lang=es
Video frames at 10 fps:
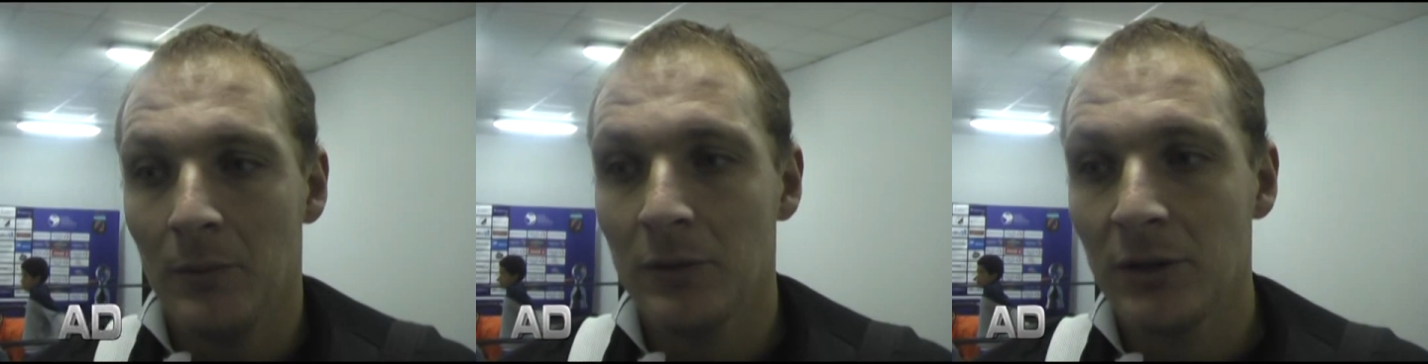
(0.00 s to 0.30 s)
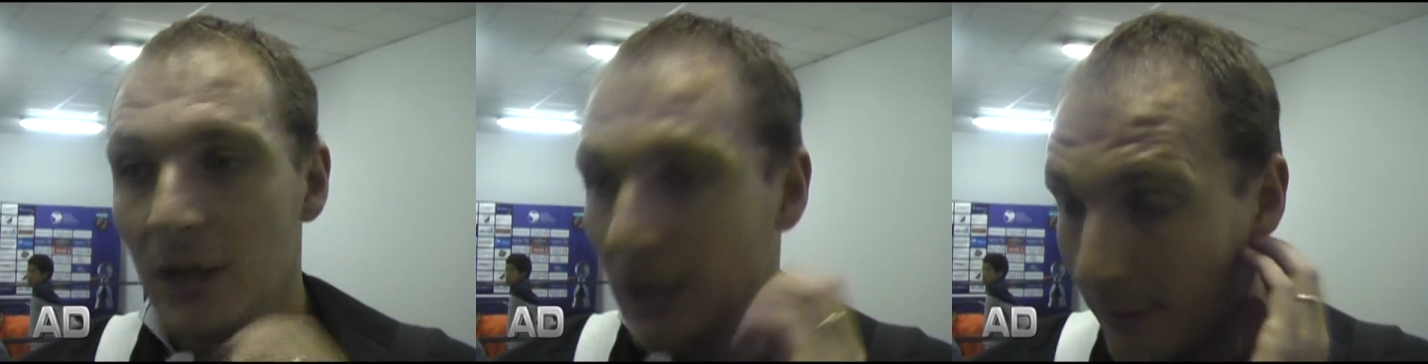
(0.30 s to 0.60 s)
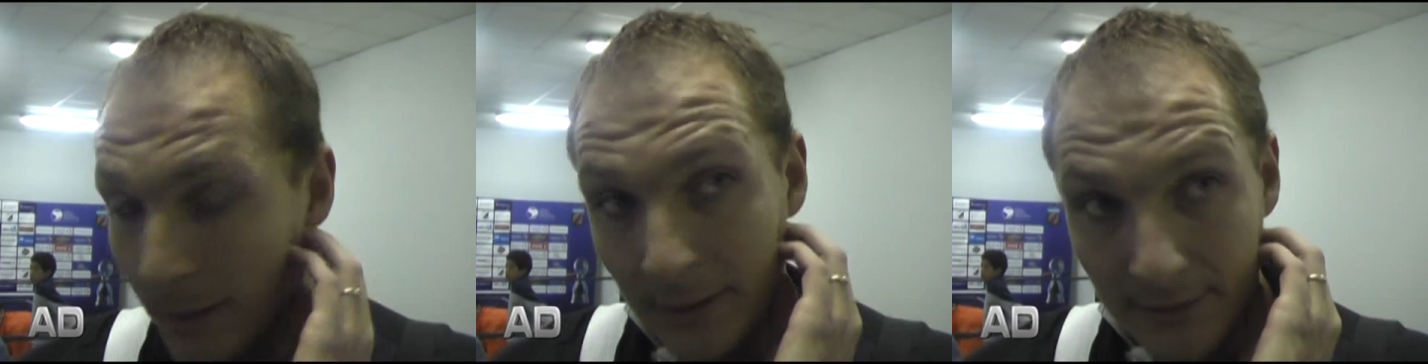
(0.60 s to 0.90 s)
Sí, la
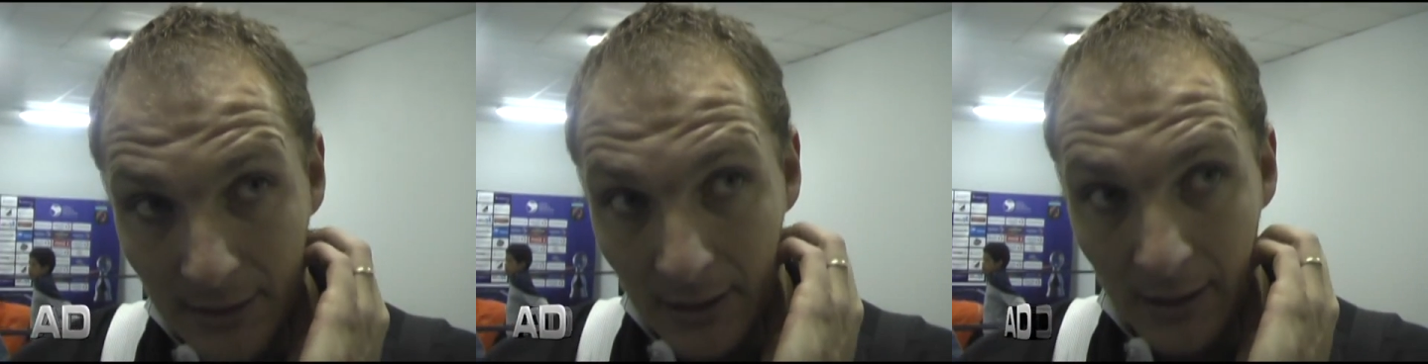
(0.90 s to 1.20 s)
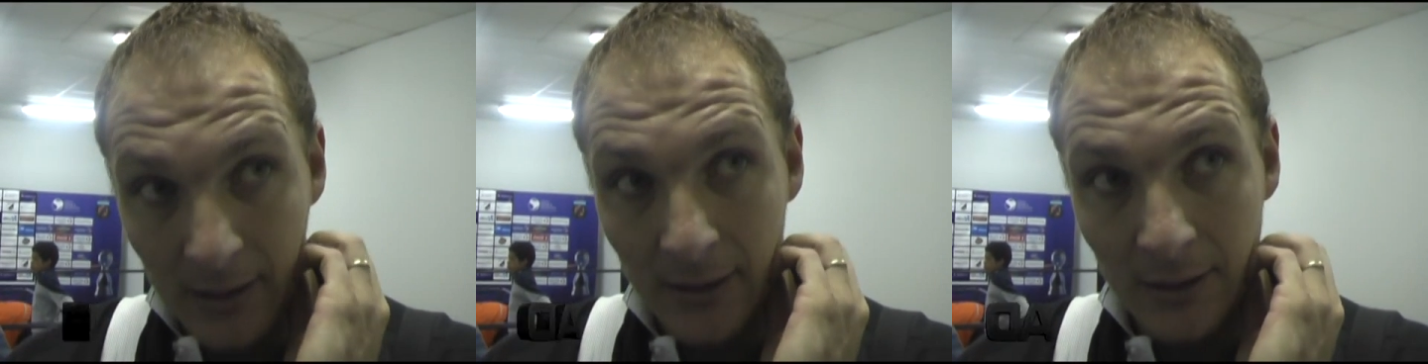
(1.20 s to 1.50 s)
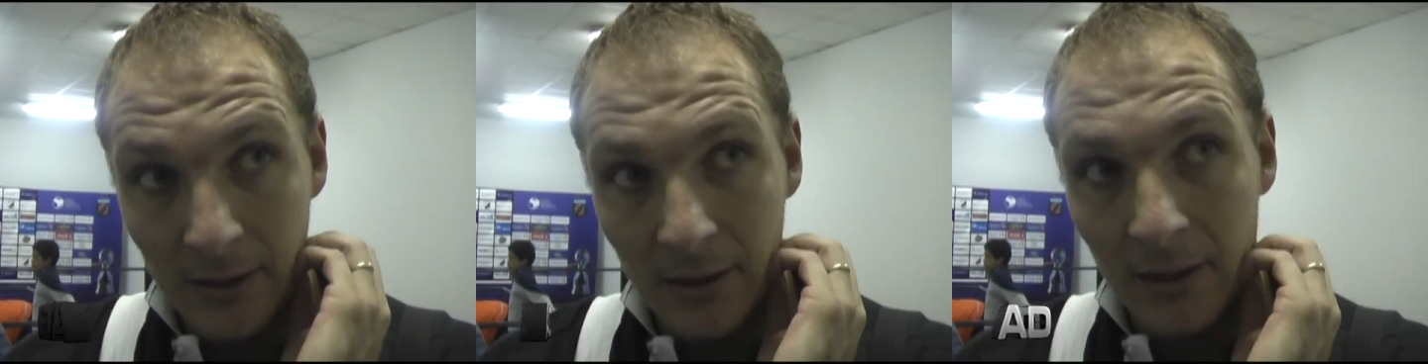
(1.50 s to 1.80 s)
verdad que sí, que,
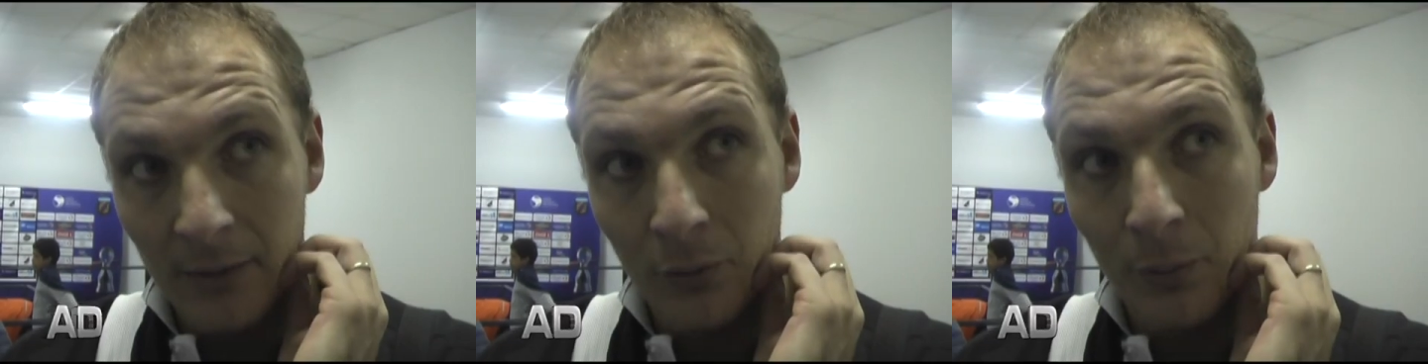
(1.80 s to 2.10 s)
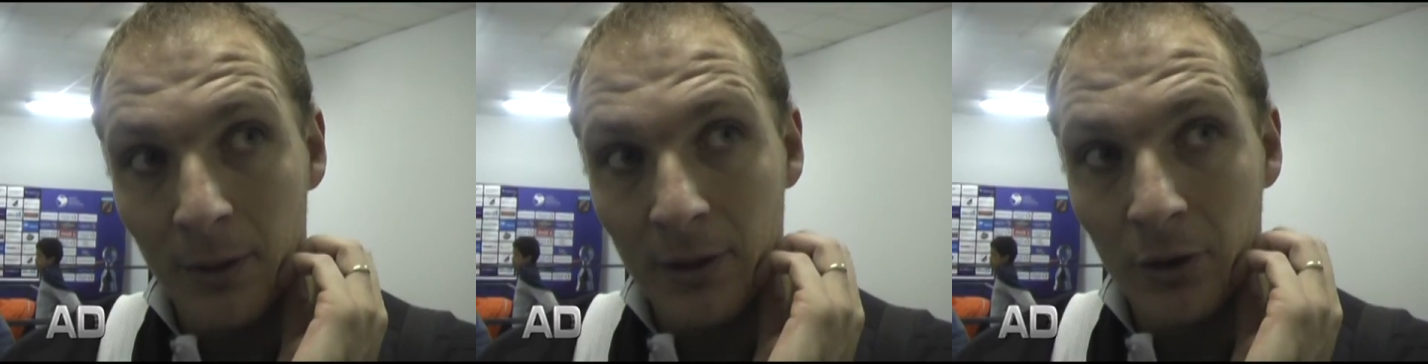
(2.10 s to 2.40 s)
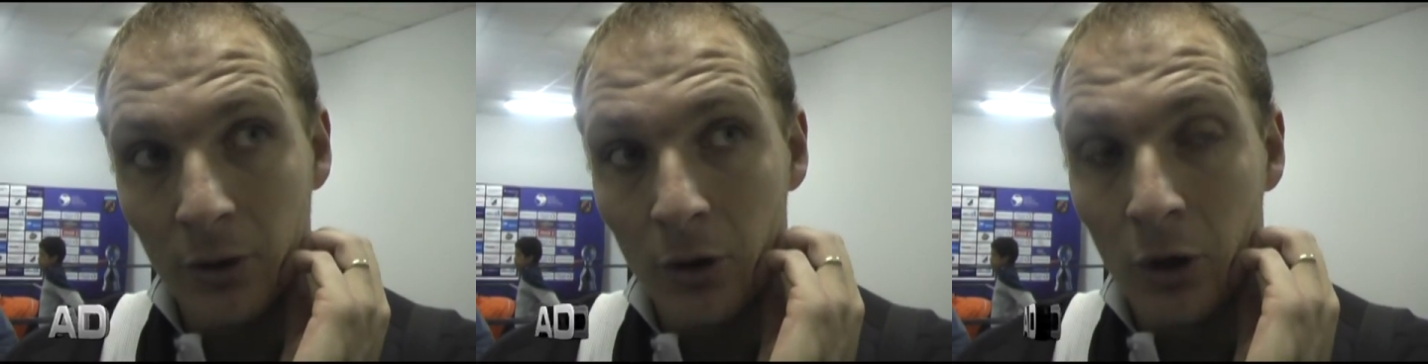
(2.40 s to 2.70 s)
fue un
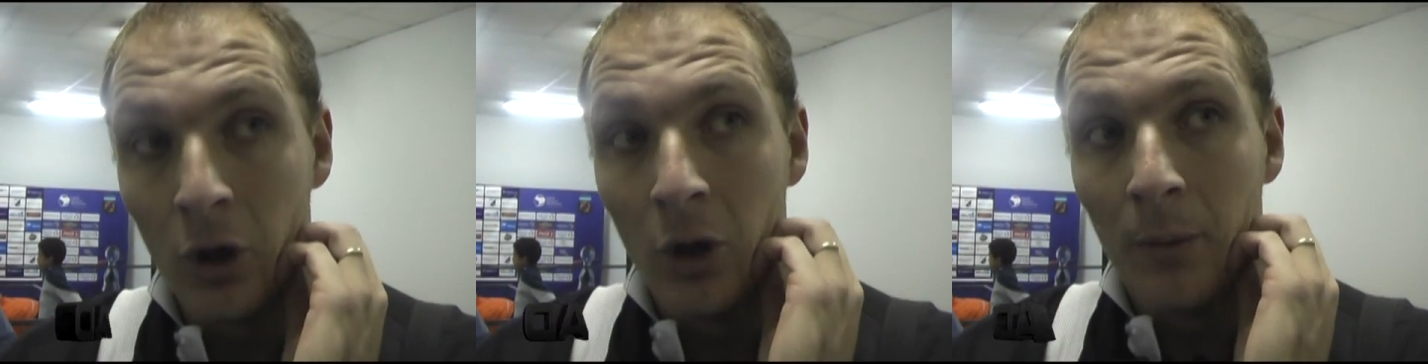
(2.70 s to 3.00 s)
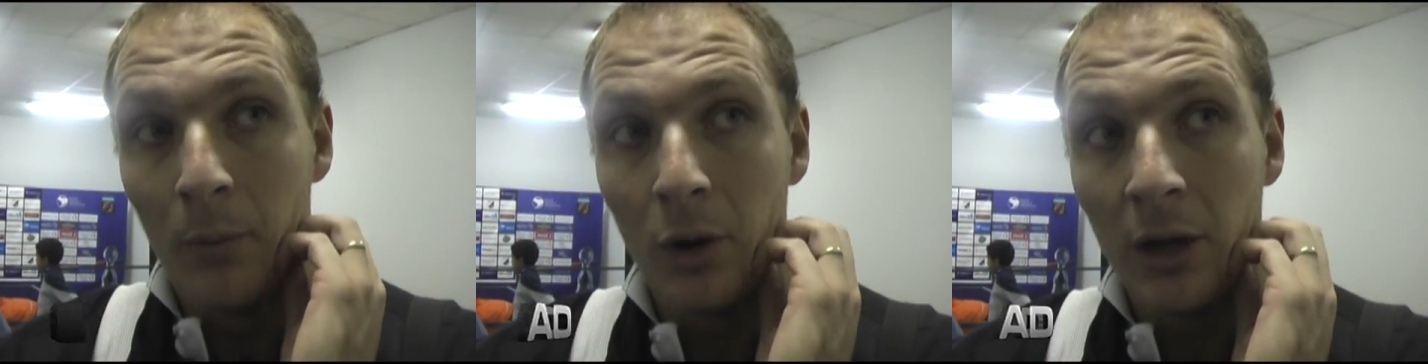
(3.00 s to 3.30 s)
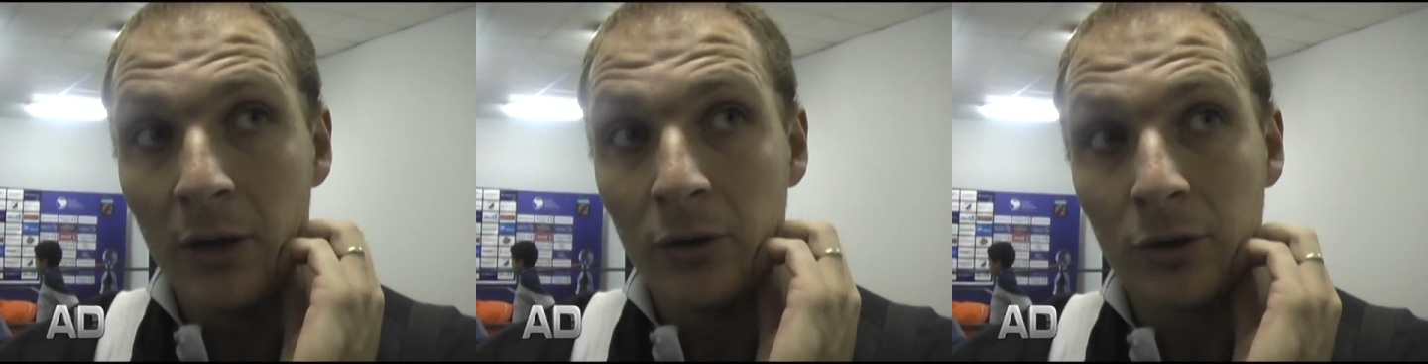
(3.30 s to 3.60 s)
partido muy
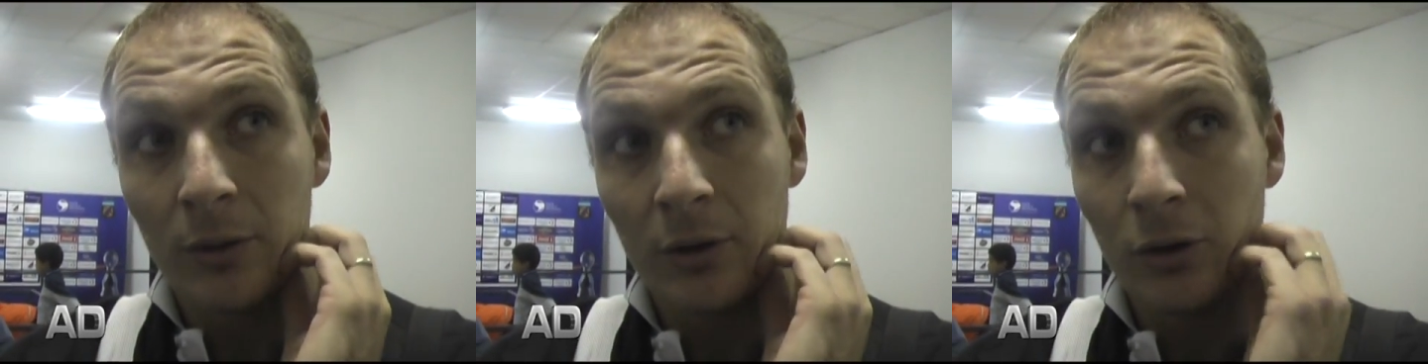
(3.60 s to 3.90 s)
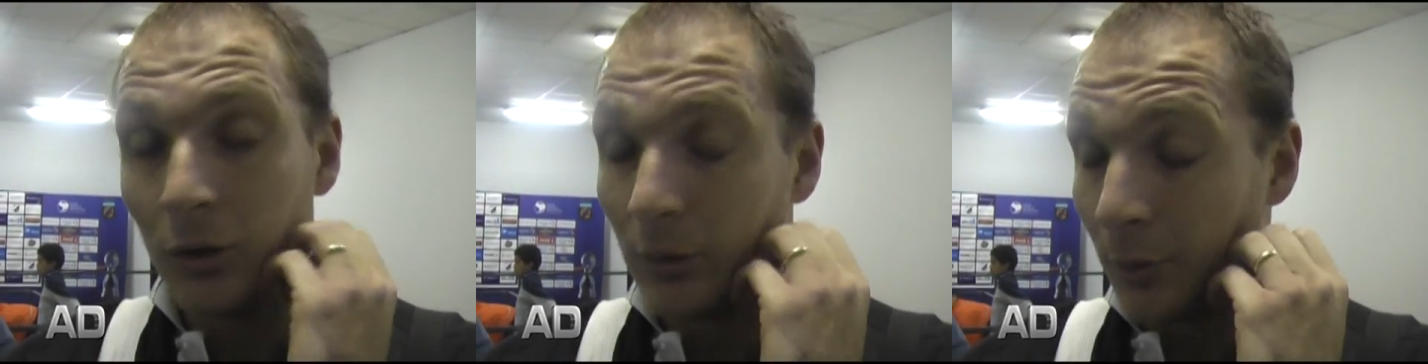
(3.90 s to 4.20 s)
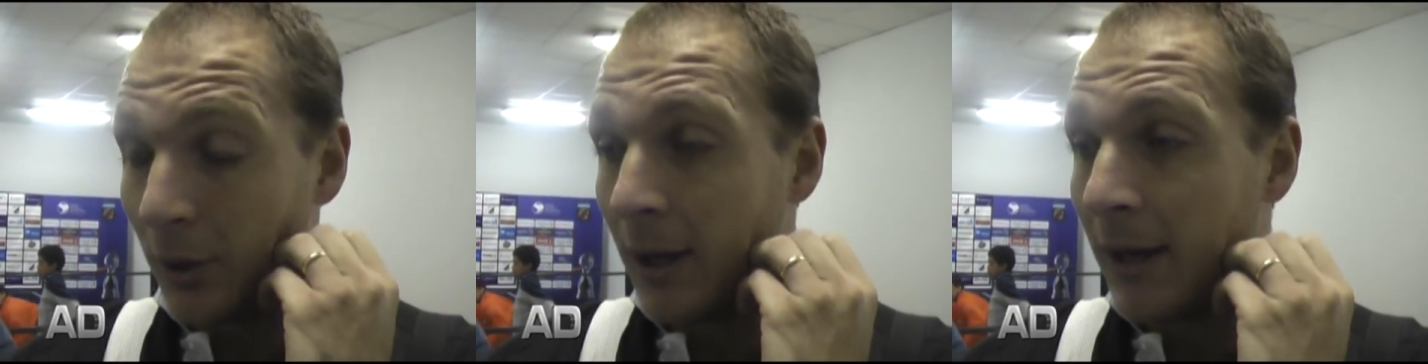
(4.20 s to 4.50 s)
lindo y sobre todo
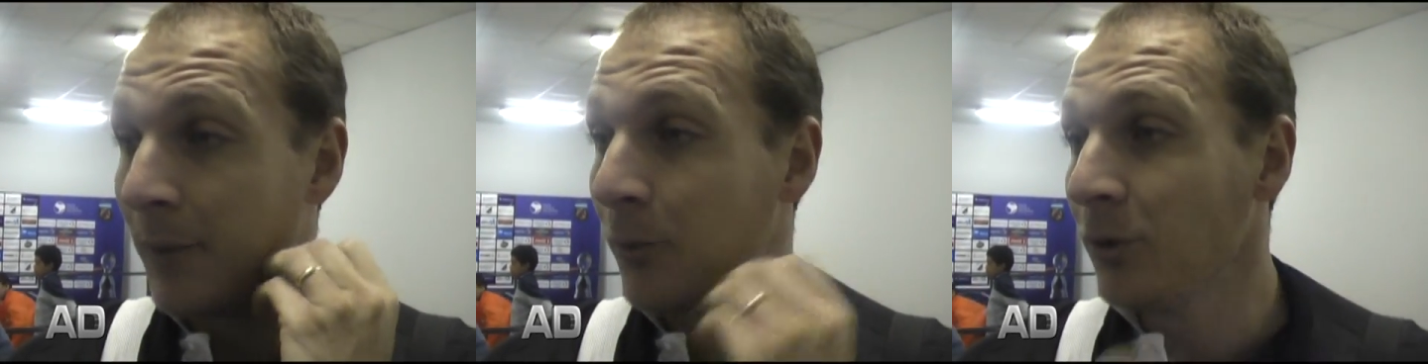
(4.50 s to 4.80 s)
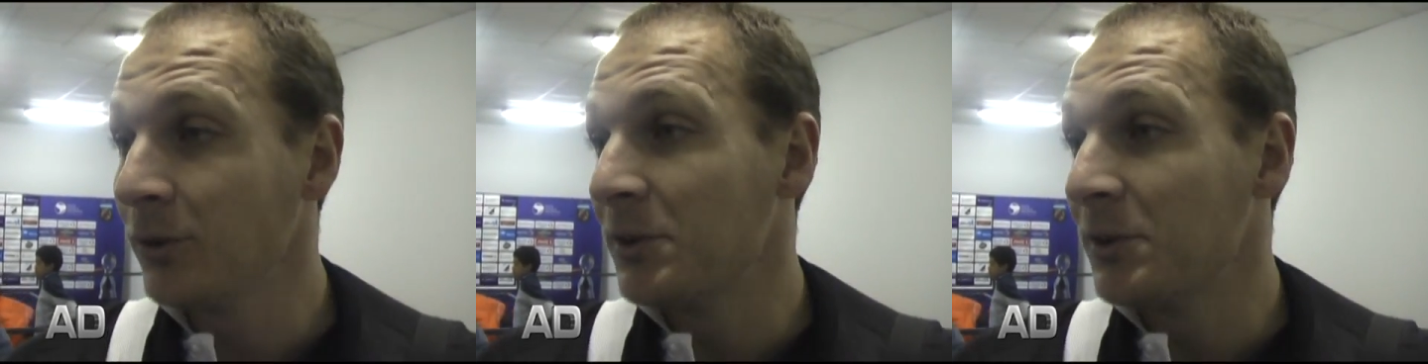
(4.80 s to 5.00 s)
porque ganamos, ¿no?